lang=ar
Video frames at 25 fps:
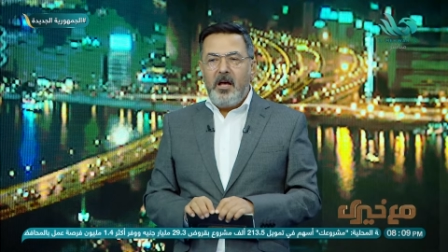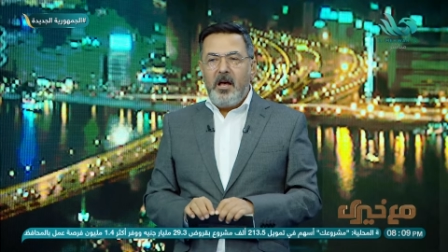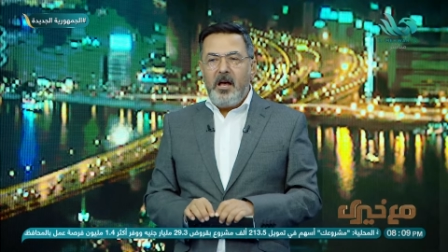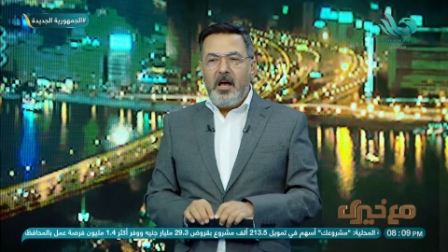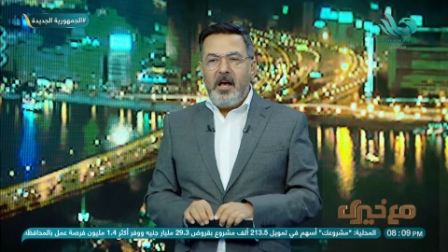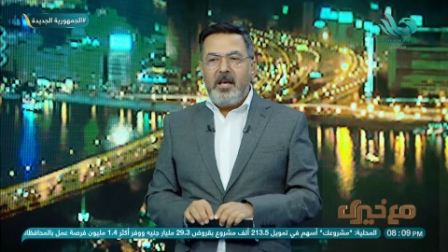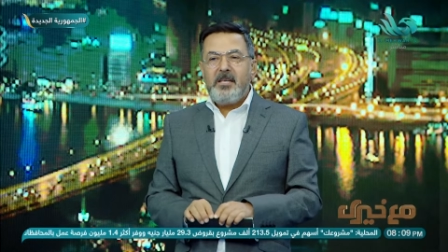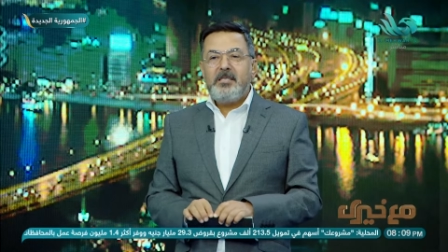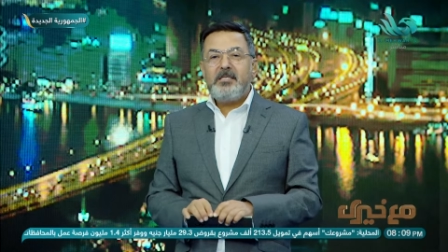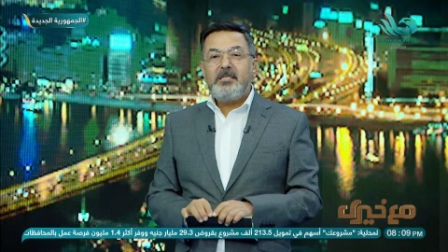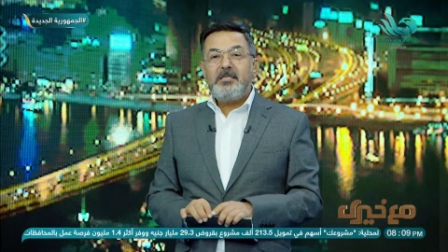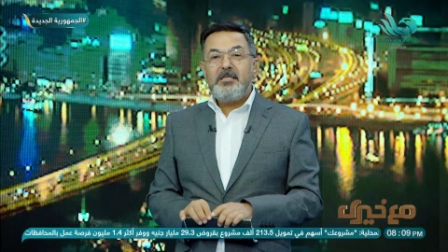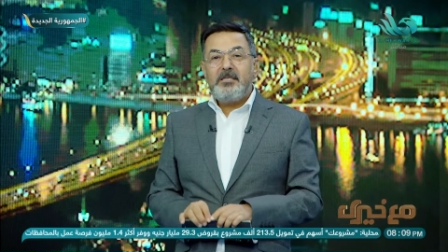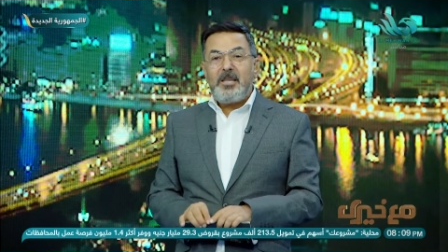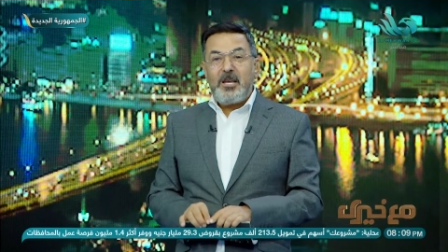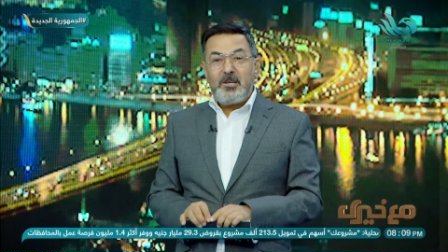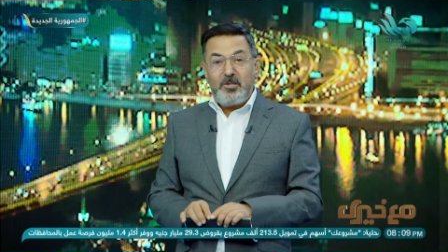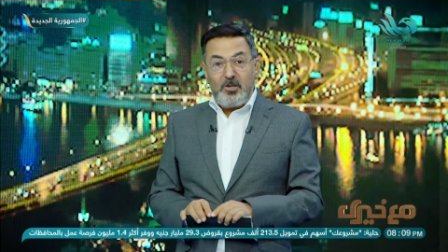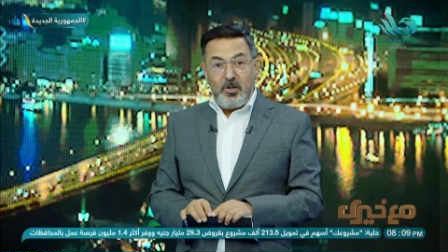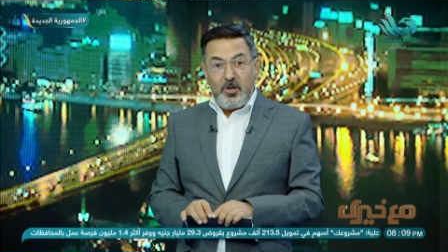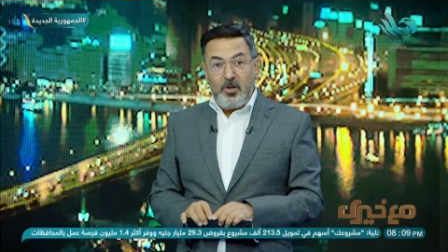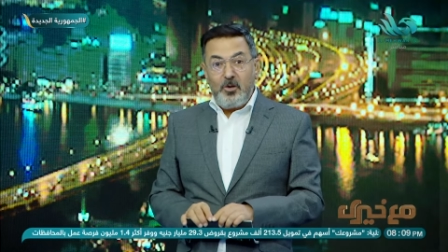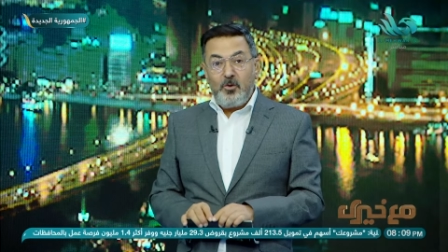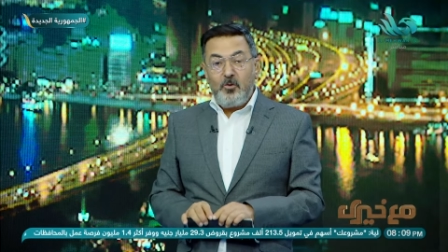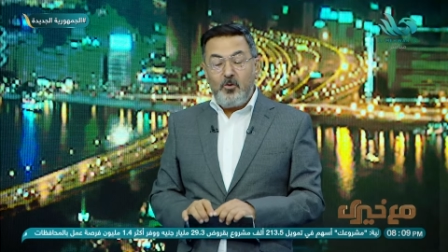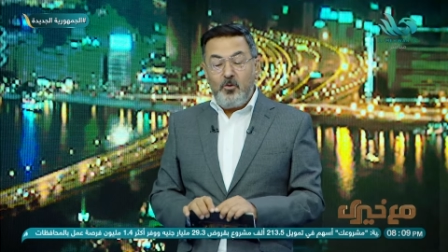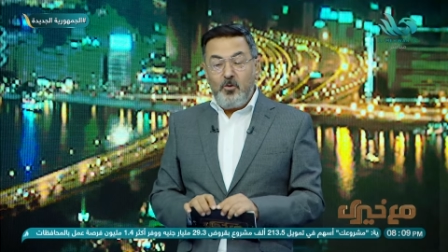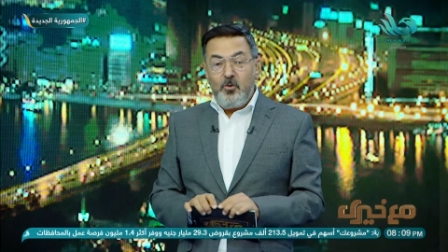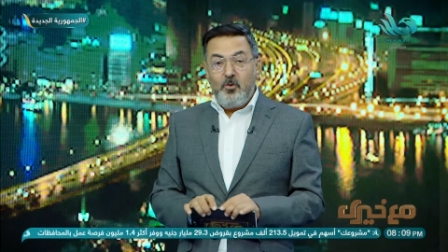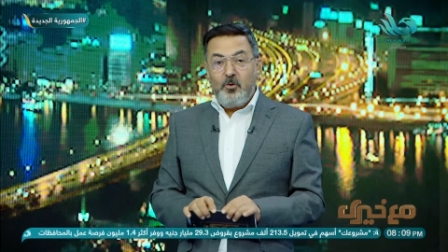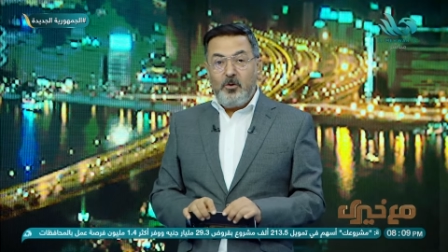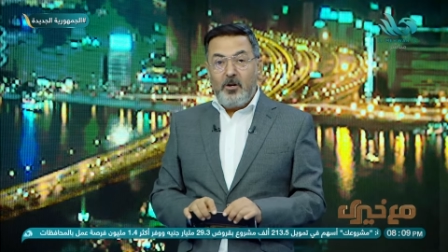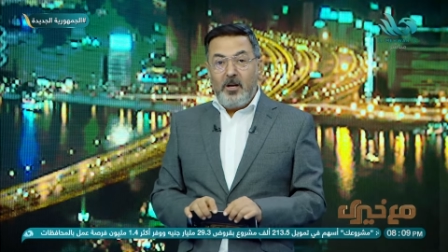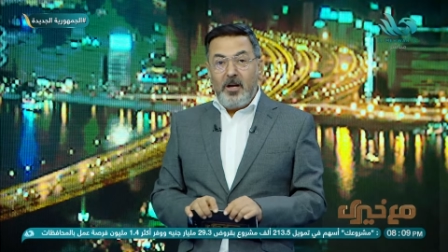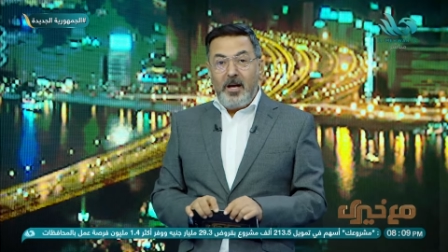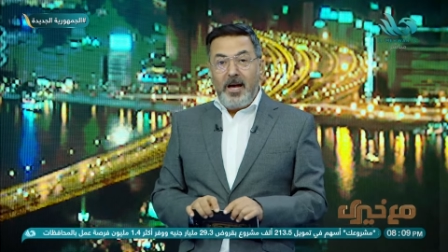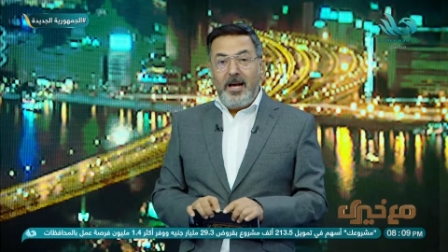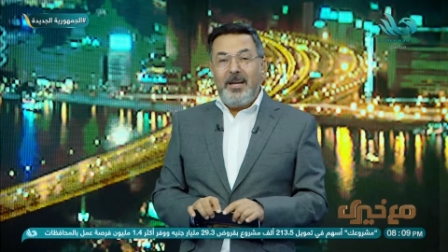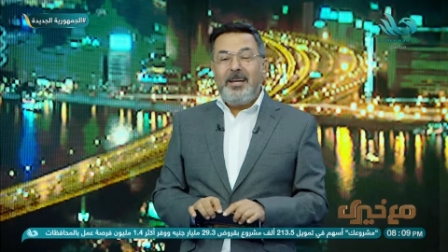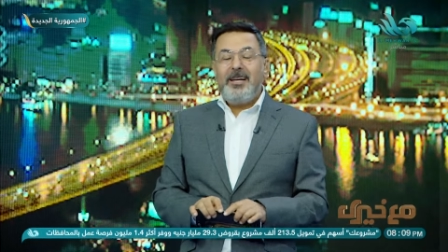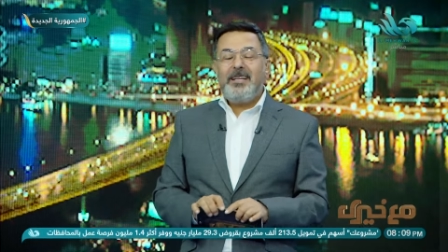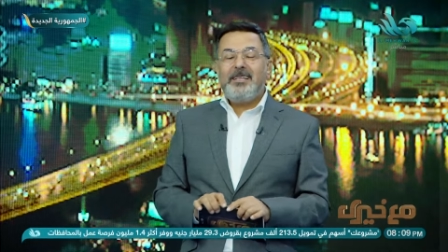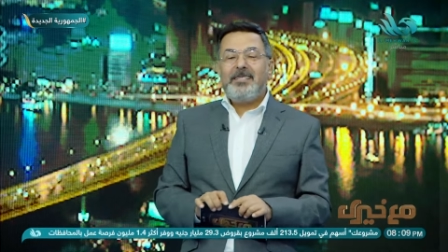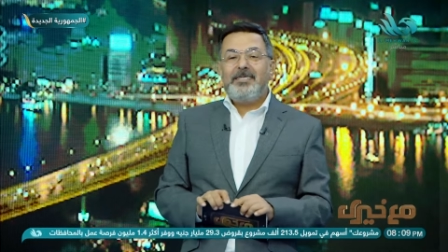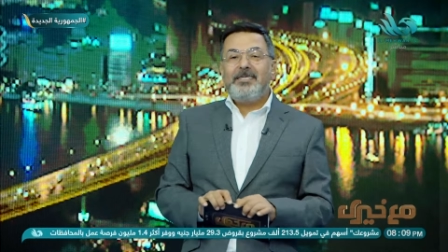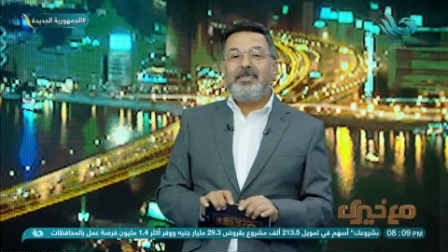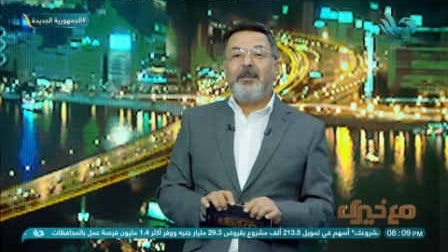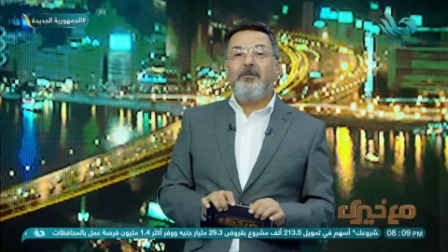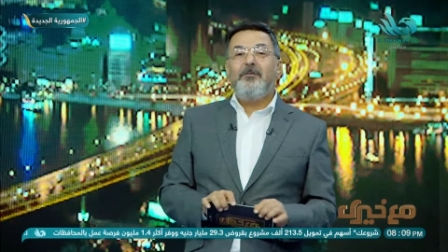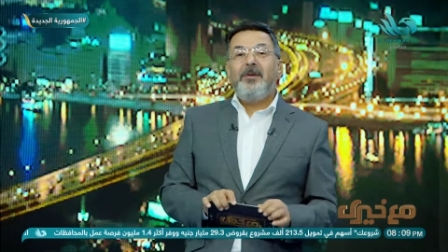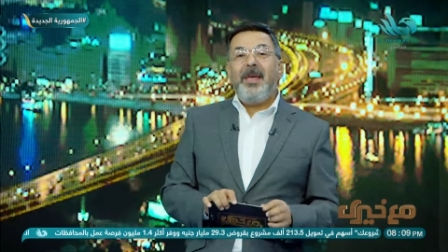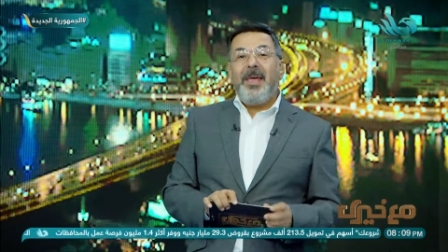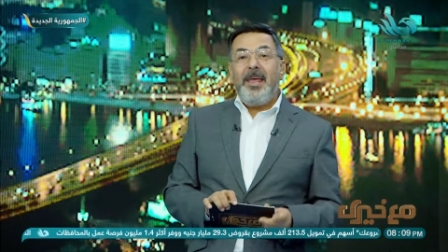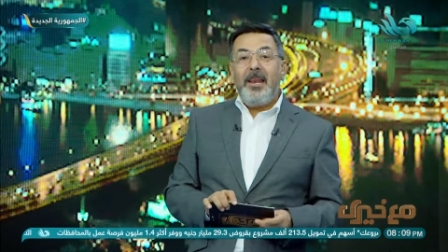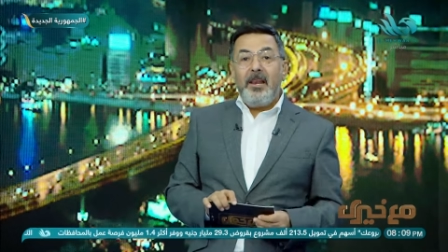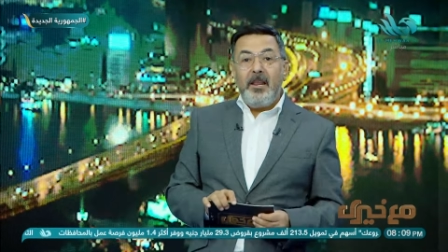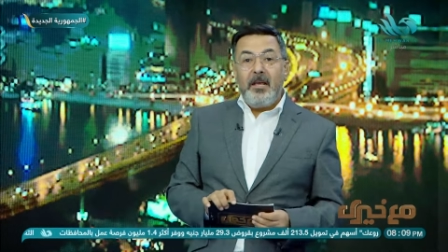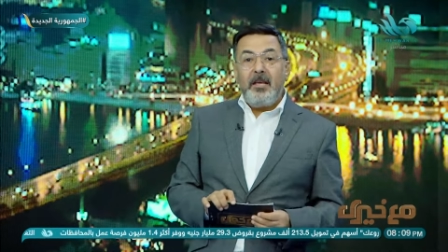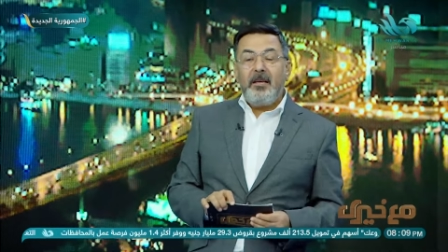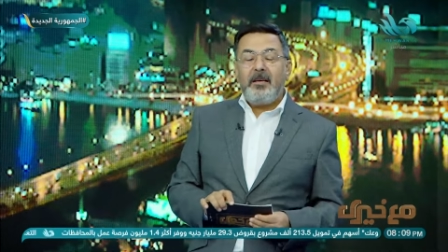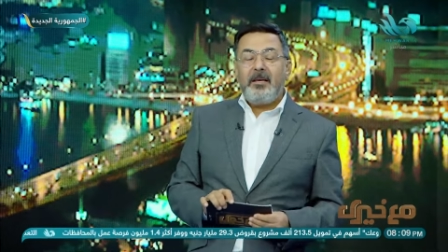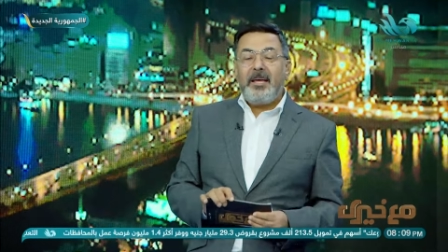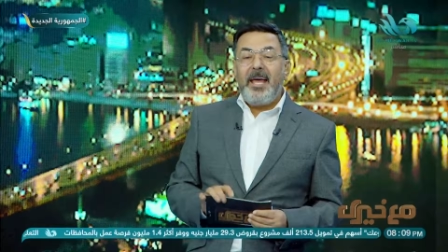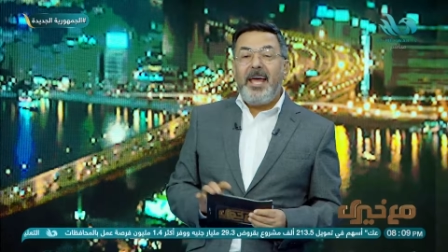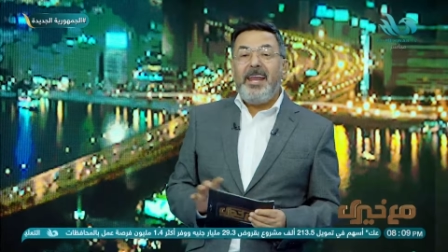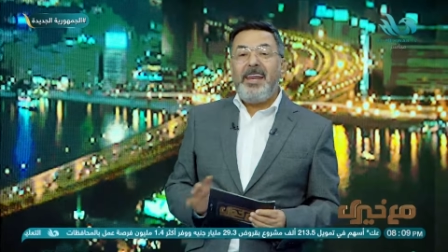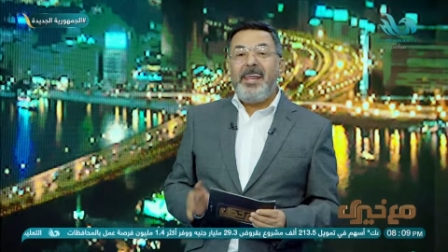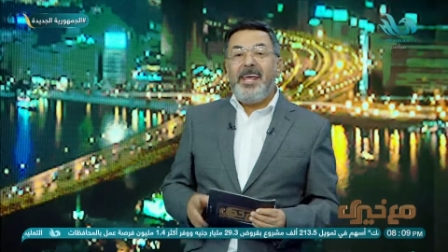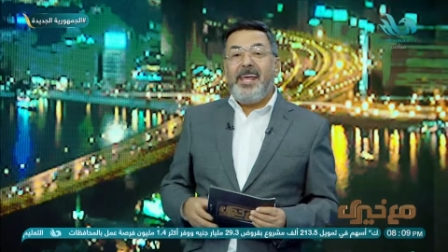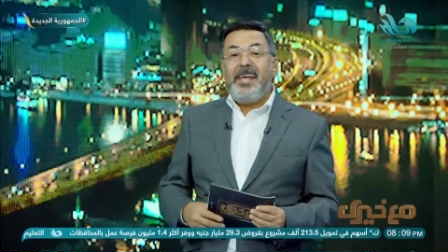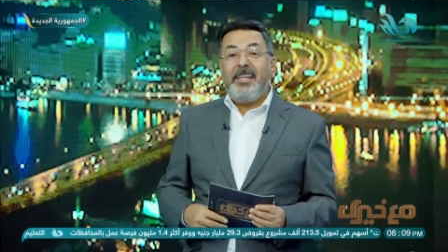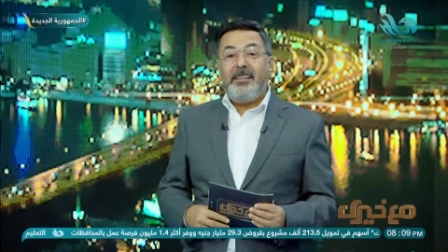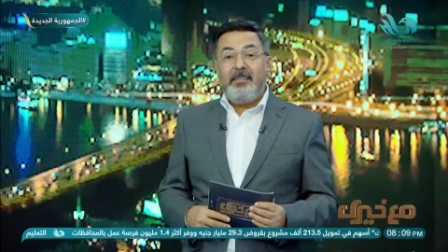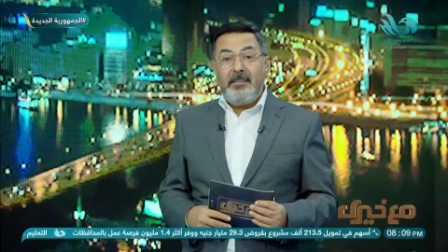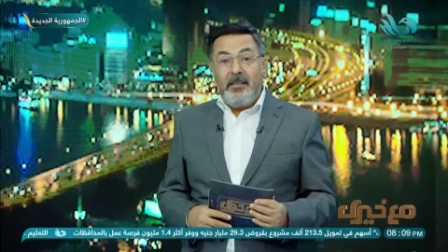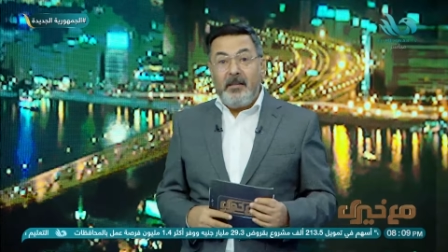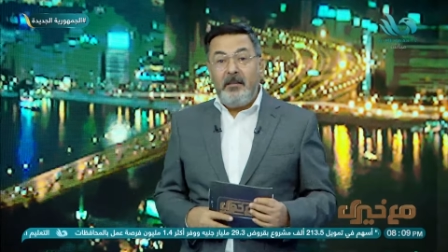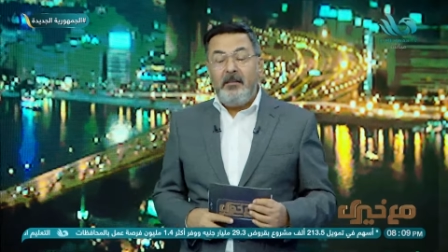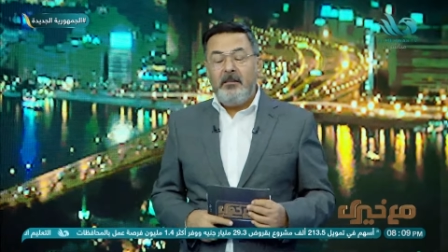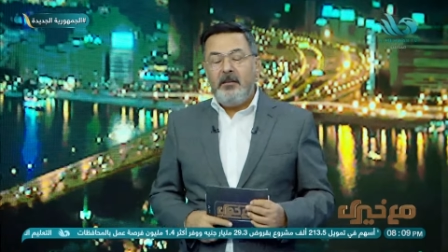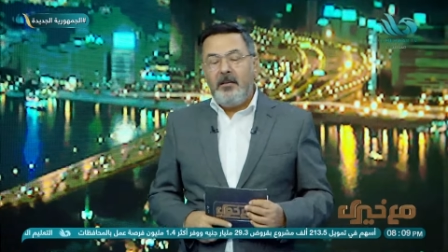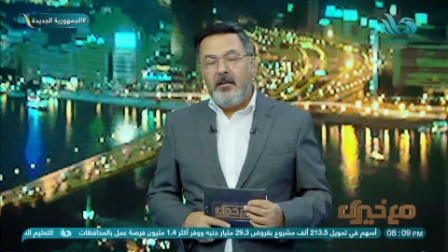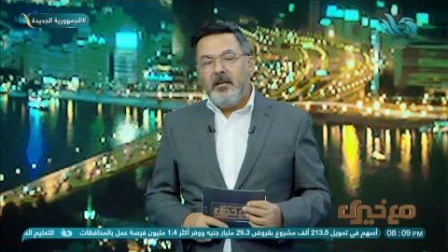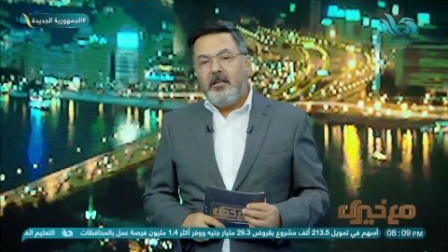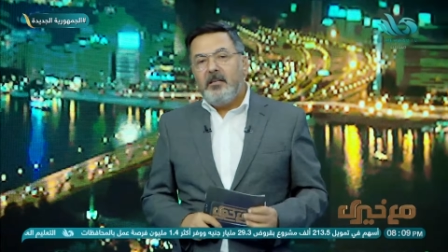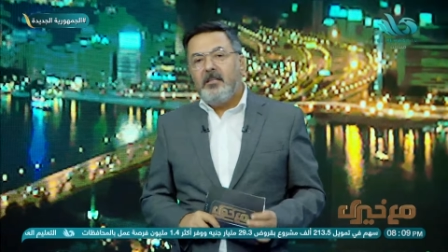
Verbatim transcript: أستشعر أن الزمالك كناد